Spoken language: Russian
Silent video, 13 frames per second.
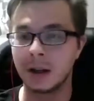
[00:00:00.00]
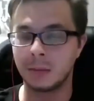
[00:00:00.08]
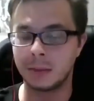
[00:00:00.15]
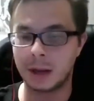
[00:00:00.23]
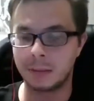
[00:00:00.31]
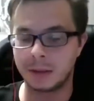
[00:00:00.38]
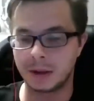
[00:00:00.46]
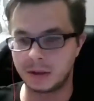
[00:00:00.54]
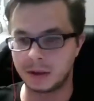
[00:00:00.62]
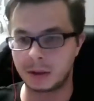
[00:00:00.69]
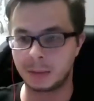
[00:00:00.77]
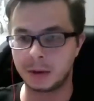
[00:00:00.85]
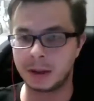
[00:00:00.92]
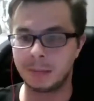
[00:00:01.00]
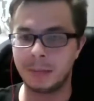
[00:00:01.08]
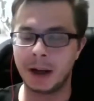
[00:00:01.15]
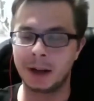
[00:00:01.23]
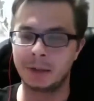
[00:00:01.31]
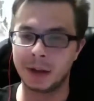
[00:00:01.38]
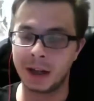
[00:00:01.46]
У меня было в работе
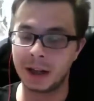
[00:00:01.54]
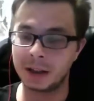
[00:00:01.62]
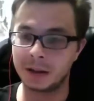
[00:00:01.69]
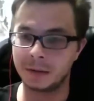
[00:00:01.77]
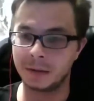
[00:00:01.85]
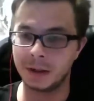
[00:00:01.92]
5 проектов,